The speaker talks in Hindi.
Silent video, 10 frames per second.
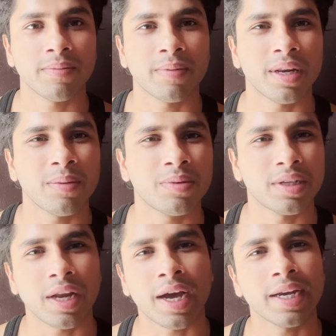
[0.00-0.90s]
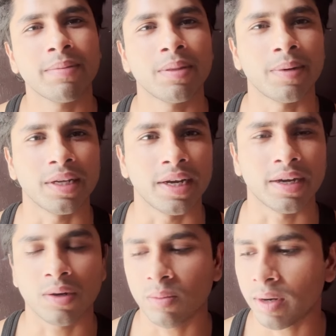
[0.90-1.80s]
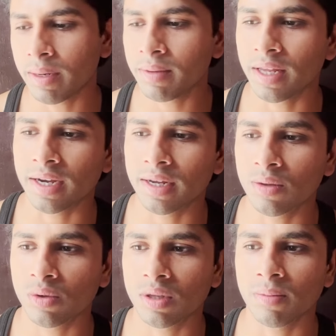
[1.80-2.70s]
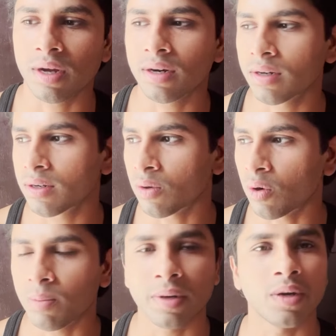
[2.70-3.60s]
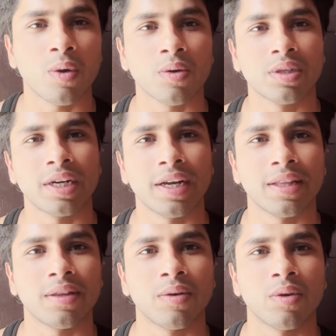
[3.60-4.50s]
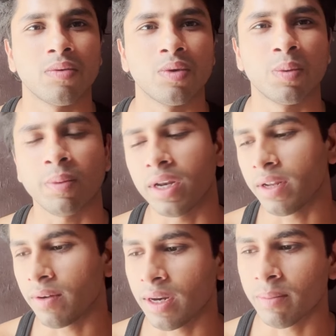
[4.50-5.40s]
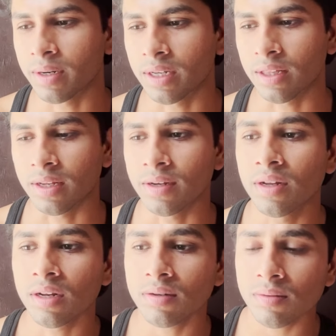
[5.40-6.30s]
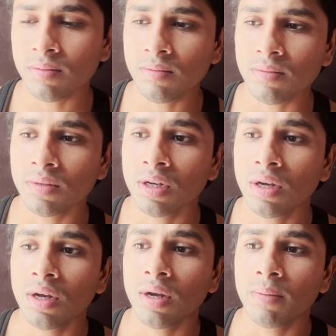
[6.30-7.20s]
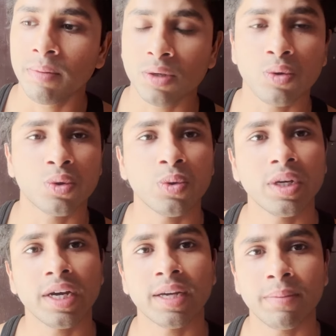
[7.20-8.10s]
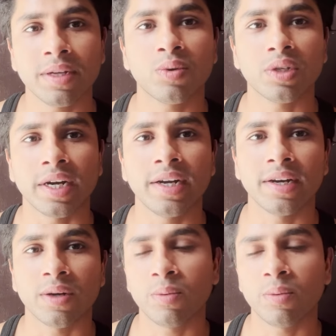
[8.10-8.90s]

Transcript: मतलब चल आगे मत बढ़ जाया करो मैंने भी देखा है दो तीन बार रोड पे डॉग्स की डेथ है और वो जो बिल्ली बिल्ली मर जाती हैं मैं सोचता हूँ कि अगर मैं इसको साइड कर रहा